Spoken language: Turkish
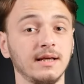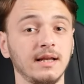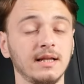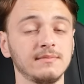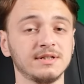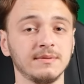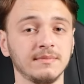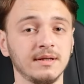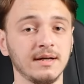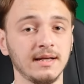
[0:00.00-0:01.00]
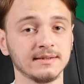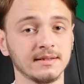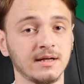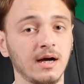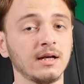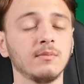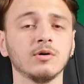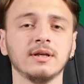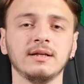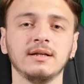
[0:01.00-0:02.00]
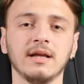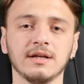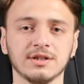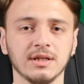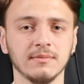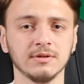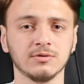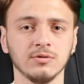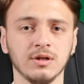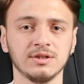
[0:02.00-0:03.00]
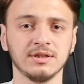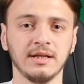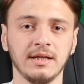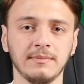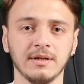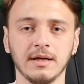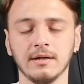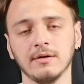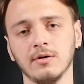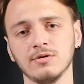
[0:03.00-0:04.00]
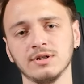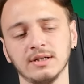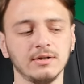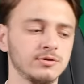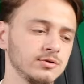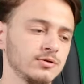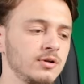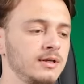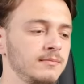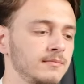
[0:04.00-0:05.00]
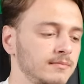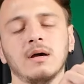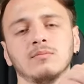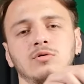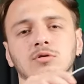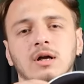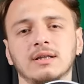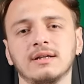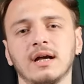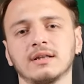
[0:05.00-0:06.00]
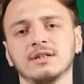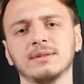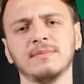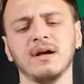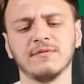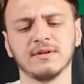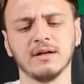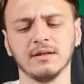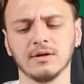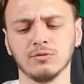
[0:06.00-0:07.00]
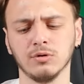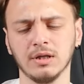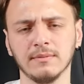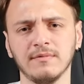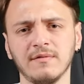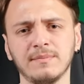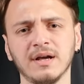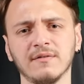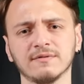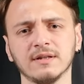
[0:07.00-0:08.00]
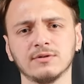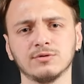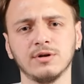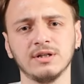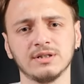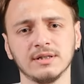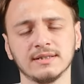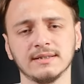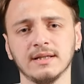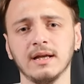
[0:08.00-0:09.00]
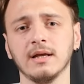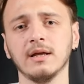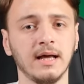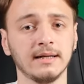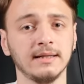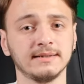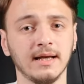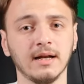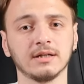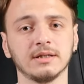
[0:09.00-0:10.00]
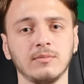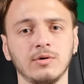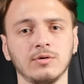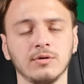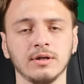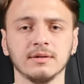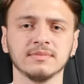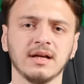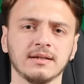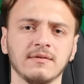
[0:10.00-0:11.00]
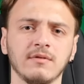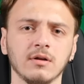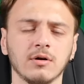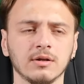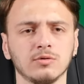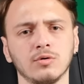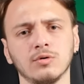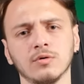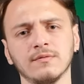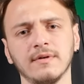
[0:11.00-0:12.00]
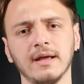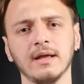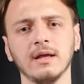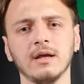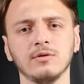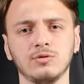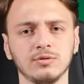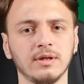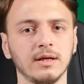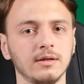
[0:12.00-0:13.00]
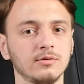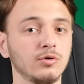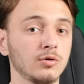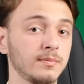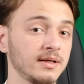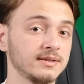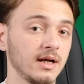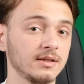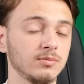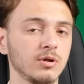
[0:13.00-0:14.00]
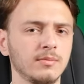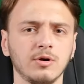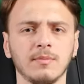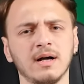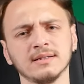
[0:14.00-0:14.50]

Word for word: gelelim şimdi Razer Kyra modeliyle yaşadığımız kullanıcı deneyimine. Öncelikle şunu söyleyeyim. Ben bu kulaklığı yaklaşık bir hafta kadar kullandım ve bir haftalık süre içerisinde neredeyse her akşam oyun oynadım. Zaten Valorant oynuyorum ve günde 4-5 saati bulabiliyor.